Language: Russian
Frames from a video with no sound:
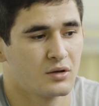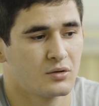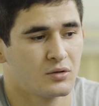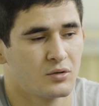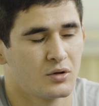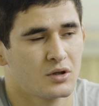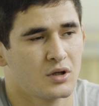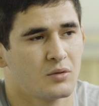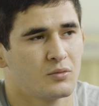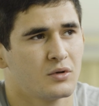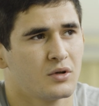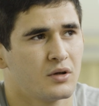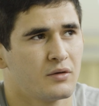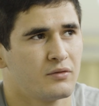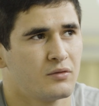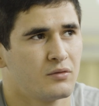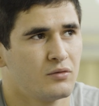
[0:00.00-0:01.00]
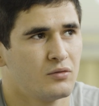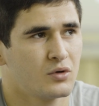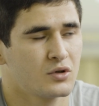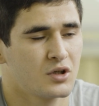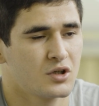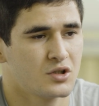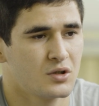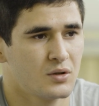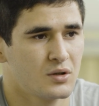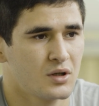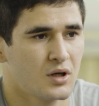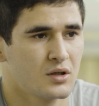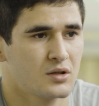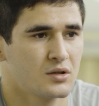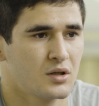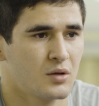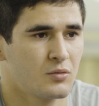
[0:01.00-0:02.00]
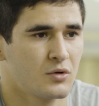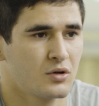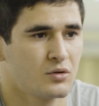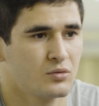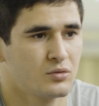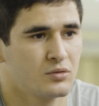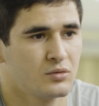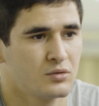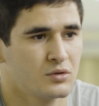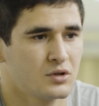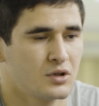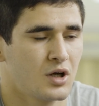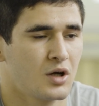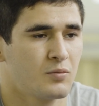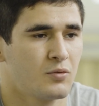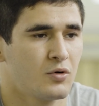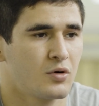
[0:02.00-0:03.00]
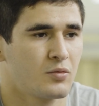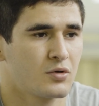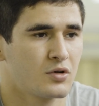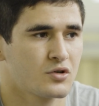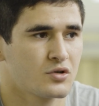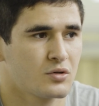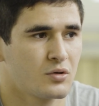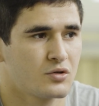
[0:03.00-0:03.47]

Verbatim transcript: но это было в 2019 году, с тех пор прошло